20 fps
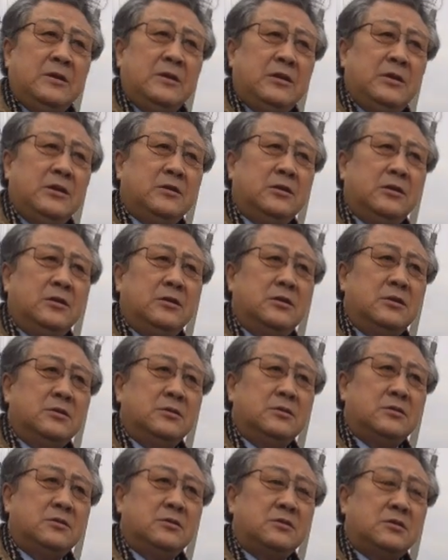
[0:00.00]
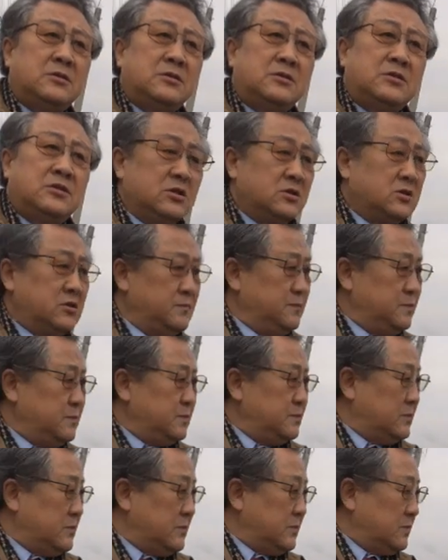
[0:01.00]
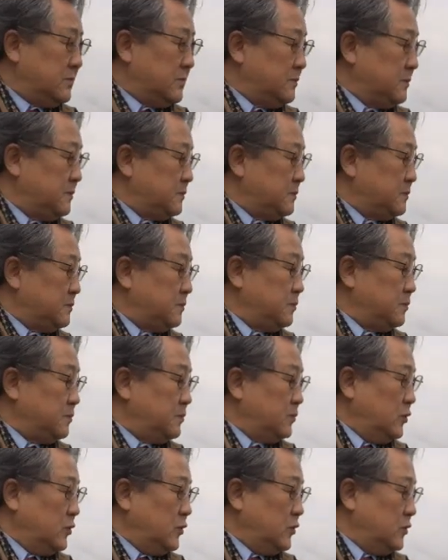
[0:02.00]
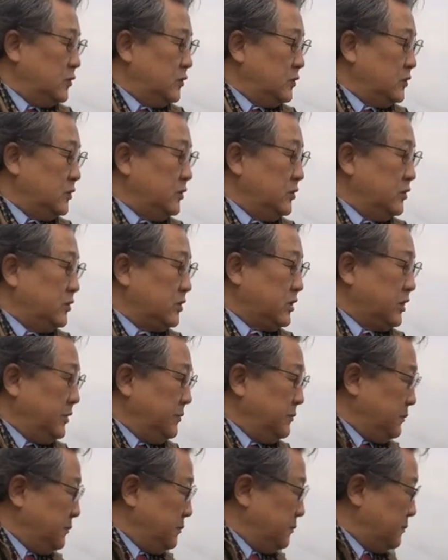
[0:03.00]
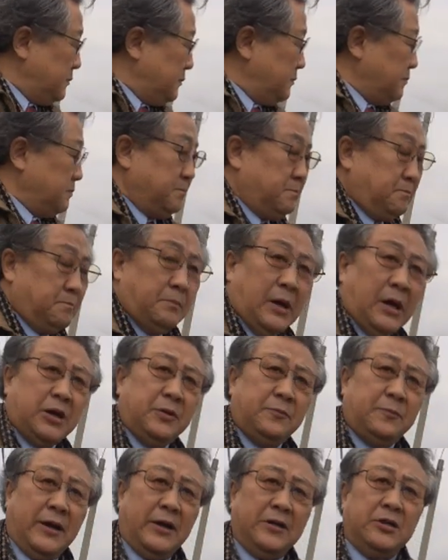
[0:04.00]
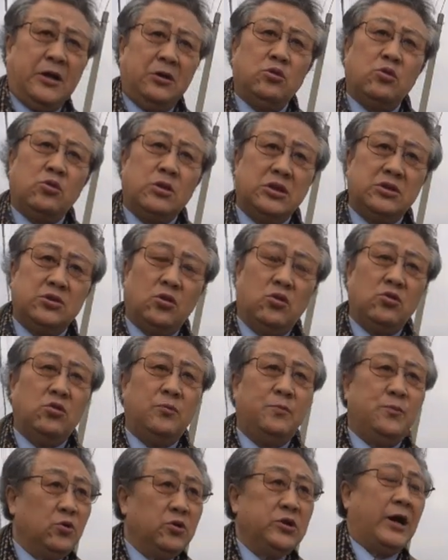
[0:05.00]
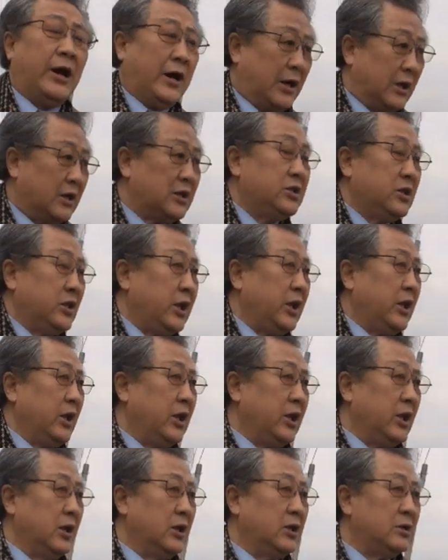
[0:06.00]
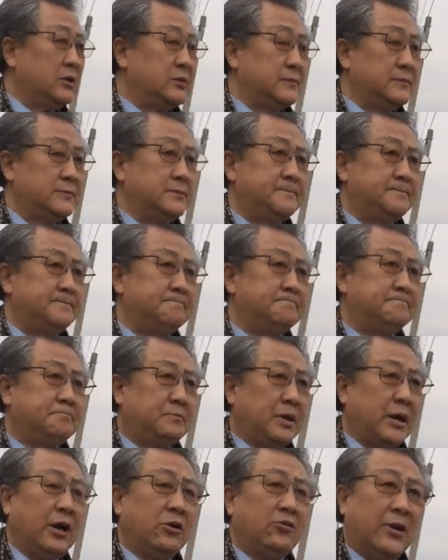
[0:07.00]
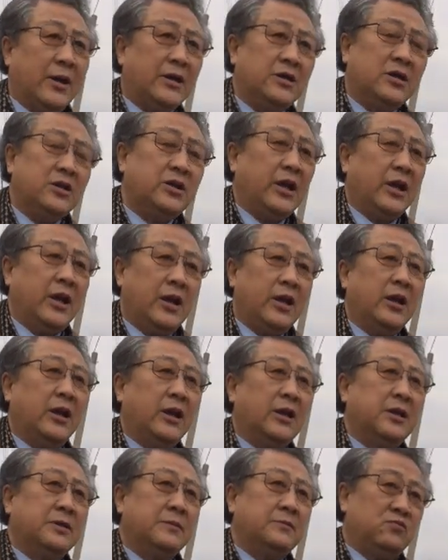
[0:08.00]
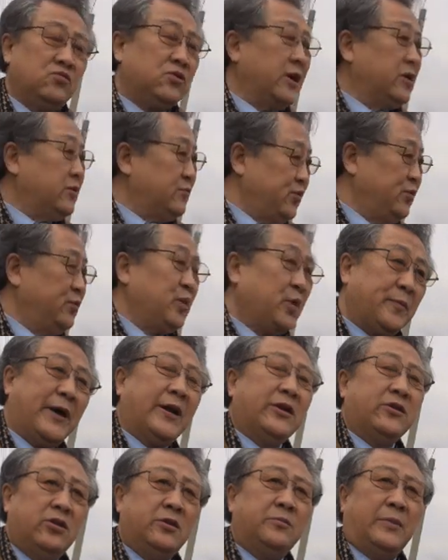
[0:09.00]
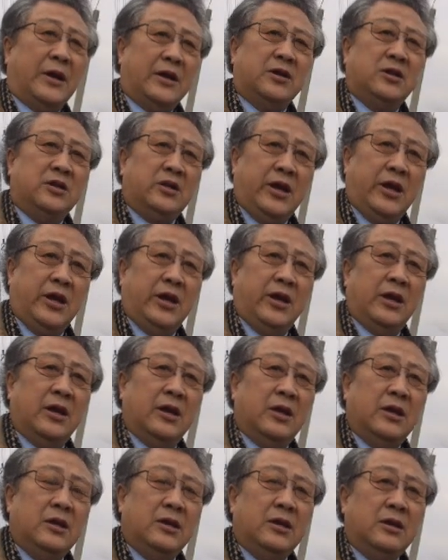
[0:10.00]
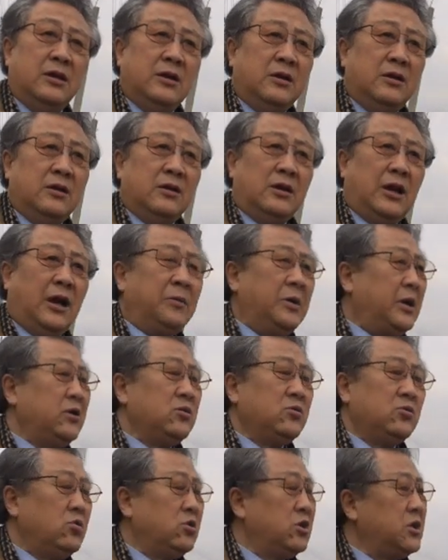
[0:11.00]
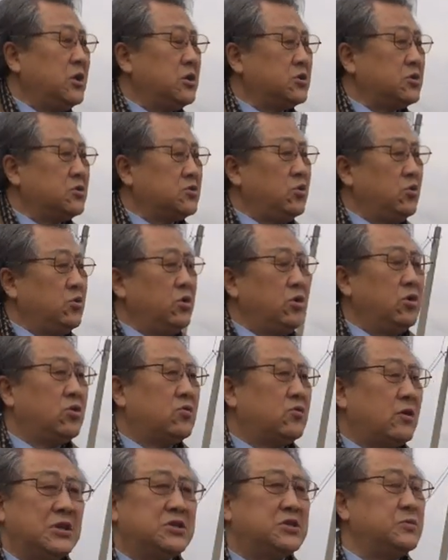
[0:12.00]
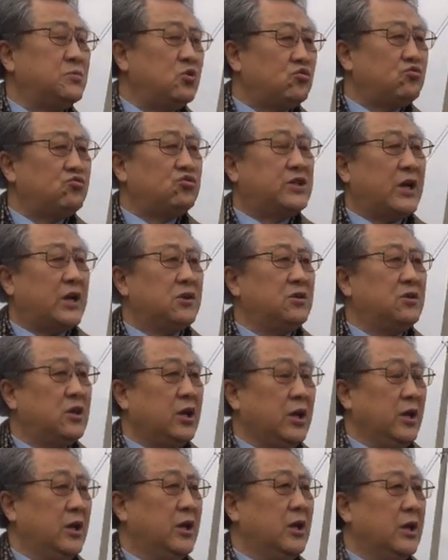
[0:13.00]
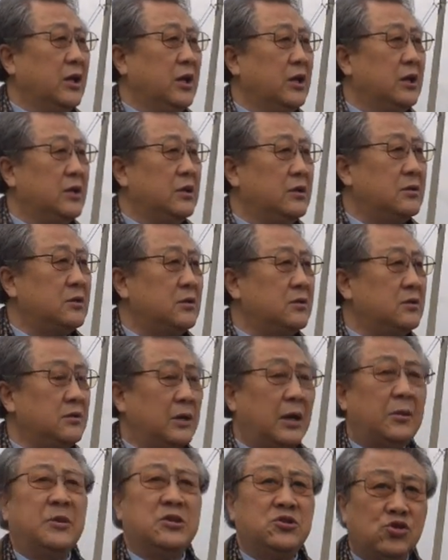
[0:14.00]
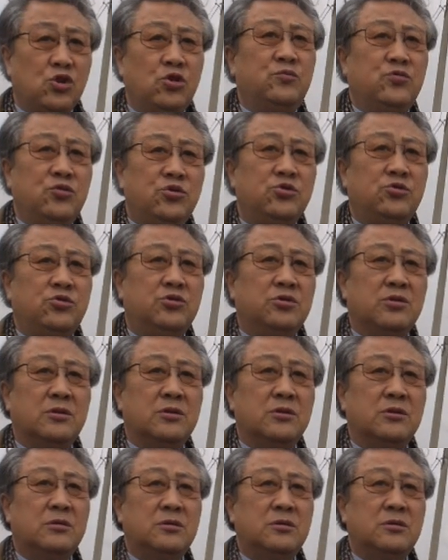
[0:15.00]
이걸 지금 뭐 이렇게 많이 판다 여기까지 온거 뻔히 아는데 파놨는데 북한은 분명 파는 건 맞는데 남한은 네. 거기에 대해서 전혀 관심을 두지 않는데 남한 정부는